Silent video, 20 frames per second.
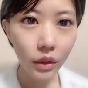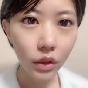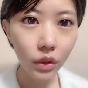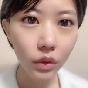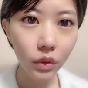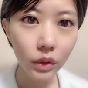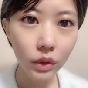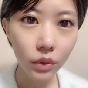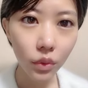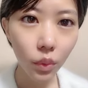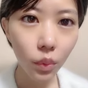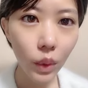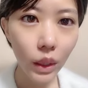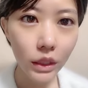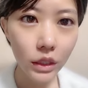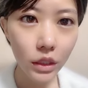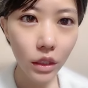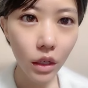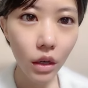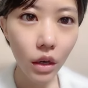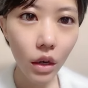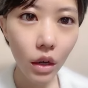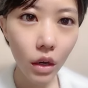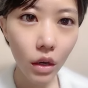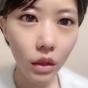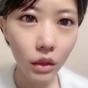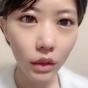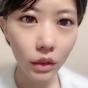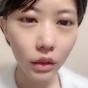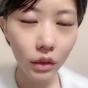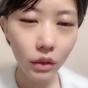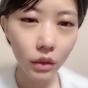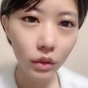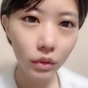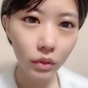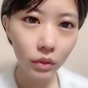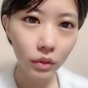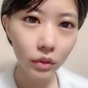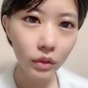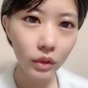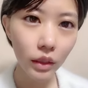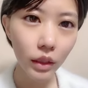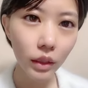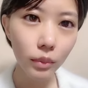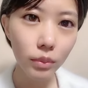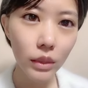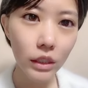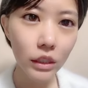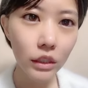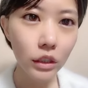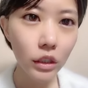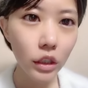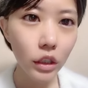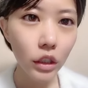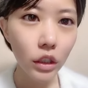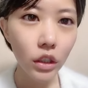9位ソワシャーありがとうございます